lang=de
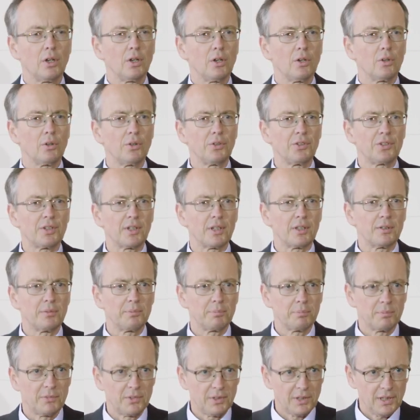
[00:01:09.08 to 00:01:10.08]
Unser
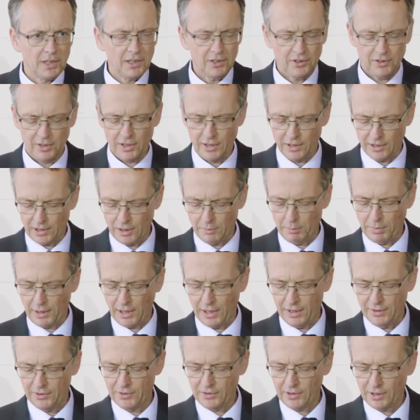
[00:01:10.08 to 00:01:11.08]
diesjähriger
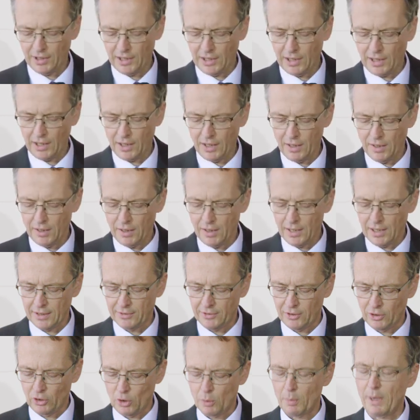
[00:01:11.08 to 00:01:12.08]
Preisträger hat
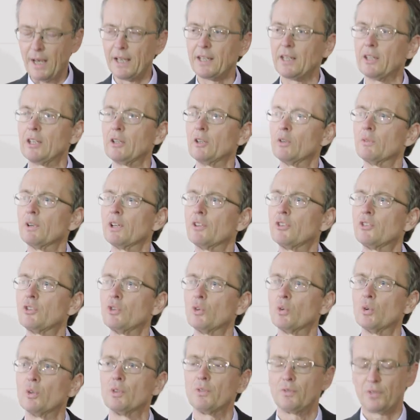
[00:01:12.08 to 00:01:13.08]
sich um eine
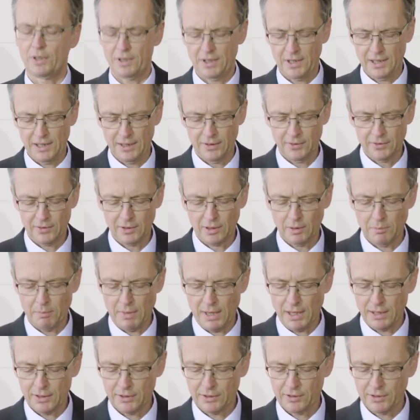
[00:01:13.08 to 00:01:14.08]
Innovation verdient
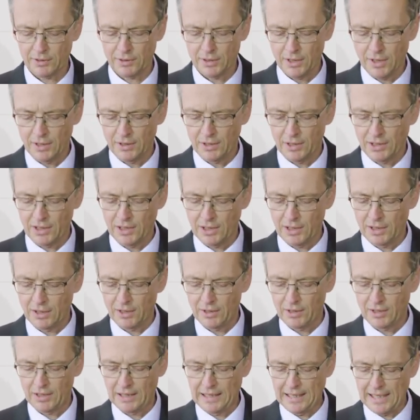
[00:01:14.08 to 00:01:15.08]
gemacht, die
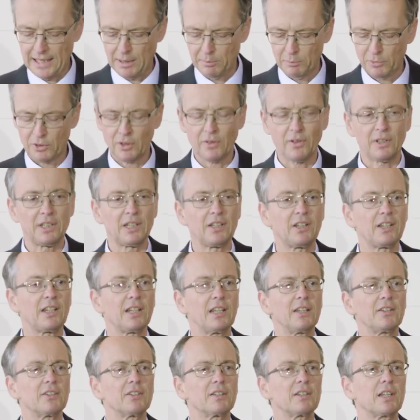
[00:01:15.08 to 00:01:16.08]
die
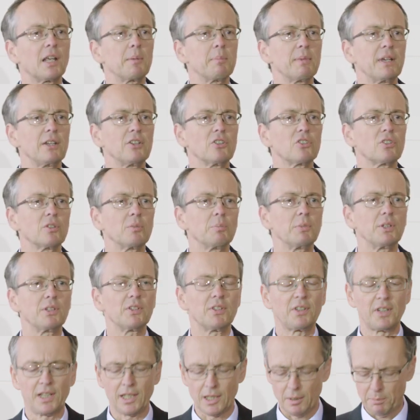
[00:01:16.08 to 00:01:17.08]
Lebensqualität der Menschen
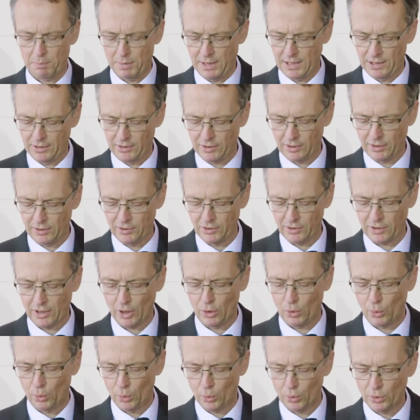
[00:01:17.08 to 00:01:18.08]
mit Diabetes
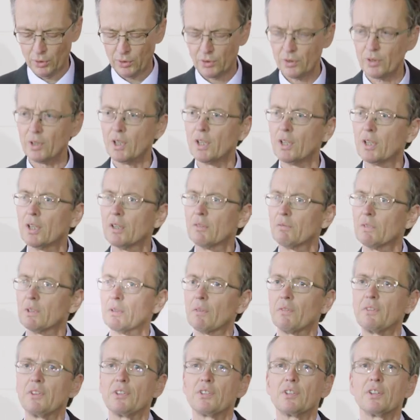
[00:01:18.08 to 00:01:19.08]
erhöht.
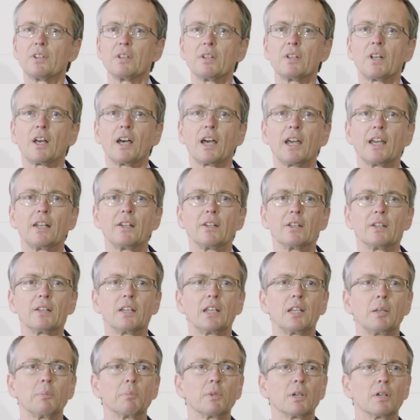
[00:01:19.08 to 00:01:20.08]
Wir wissen, eine
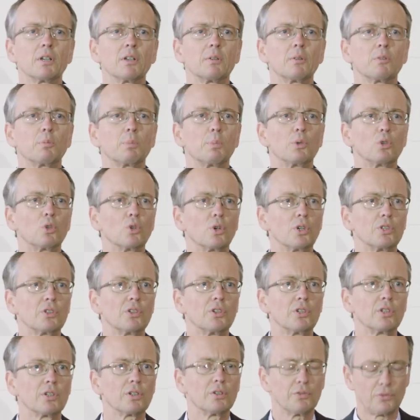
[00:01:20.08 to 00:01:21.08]
immer bedeutendere